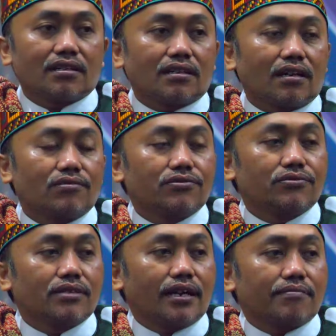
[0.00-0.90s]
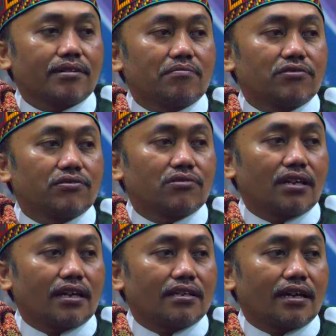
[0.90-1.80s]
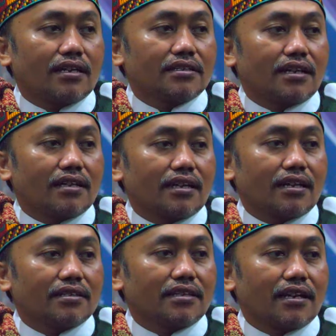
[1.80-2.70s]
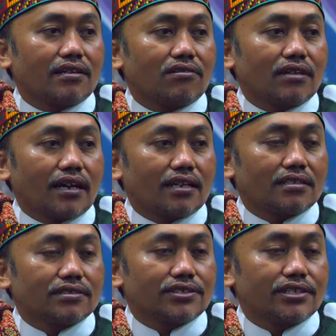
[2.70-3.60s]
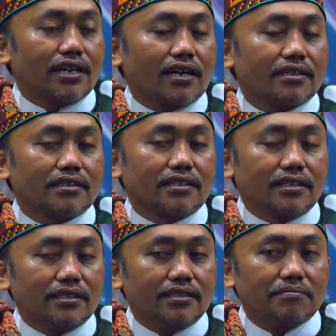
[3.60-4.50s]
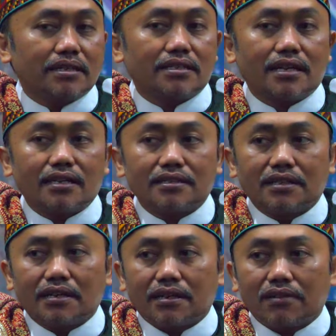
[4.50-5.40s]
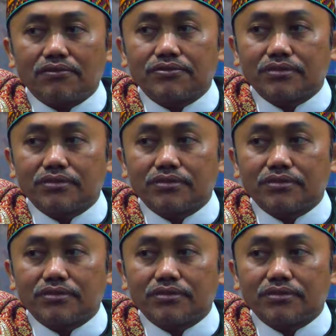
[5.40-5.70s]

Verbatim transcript: Lalu juga bermunculan aliran-aliran lokal. Syiah ini beda dengan Ahlus